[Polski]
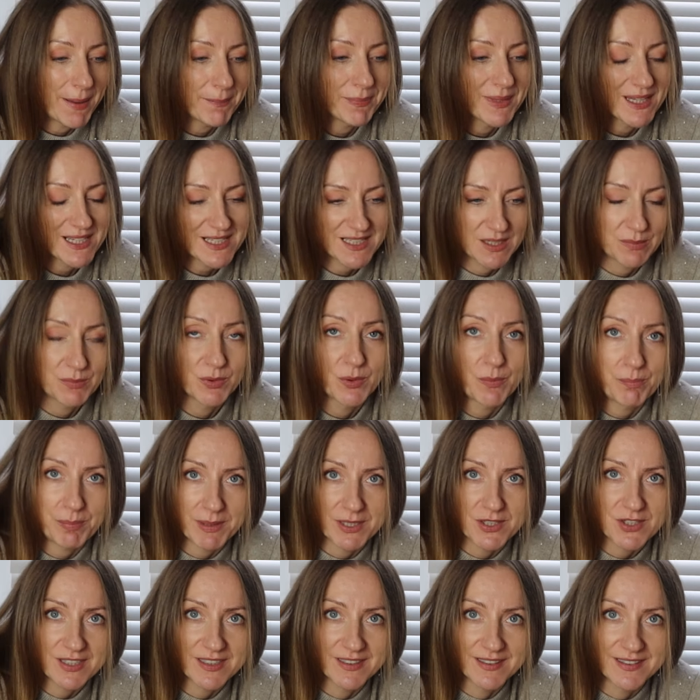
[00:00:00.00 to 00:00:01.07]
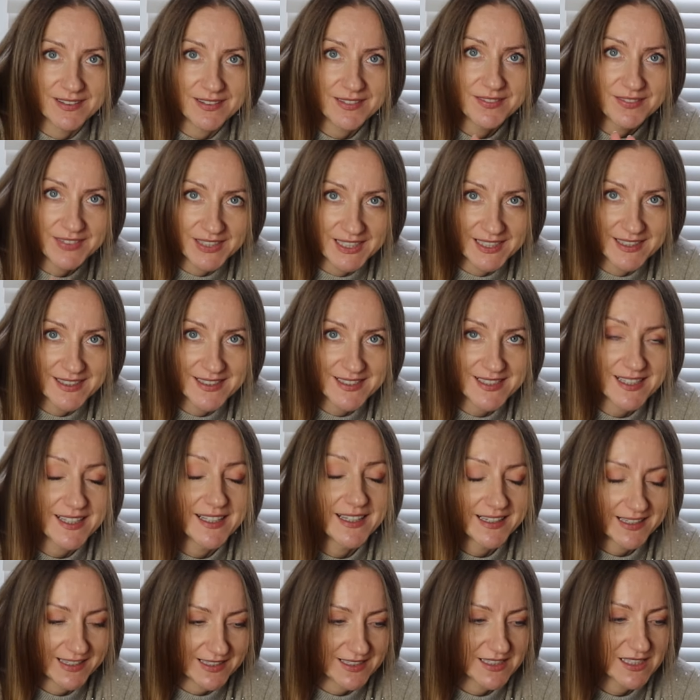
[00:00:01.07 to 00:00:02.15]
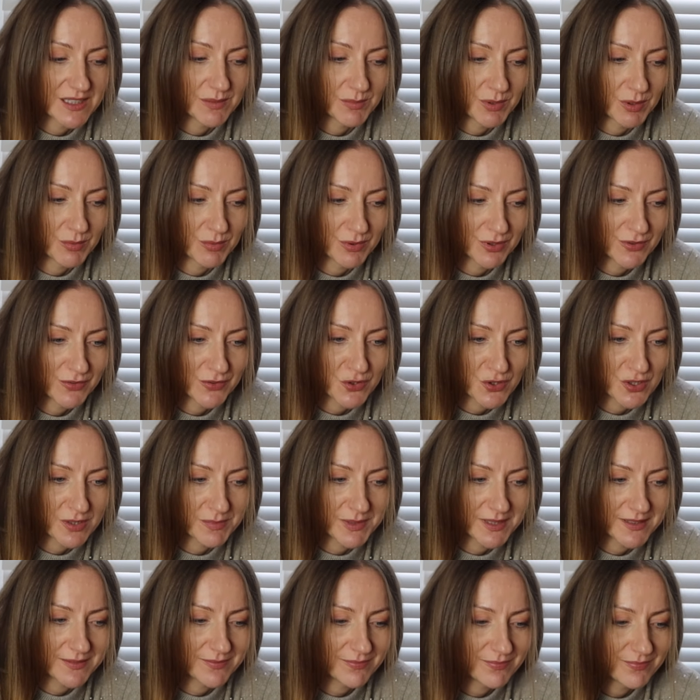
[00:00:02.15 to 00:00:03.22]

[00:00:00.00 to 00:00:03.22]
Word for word: Mam następną paczkę, więc e, razem ją otworzymy.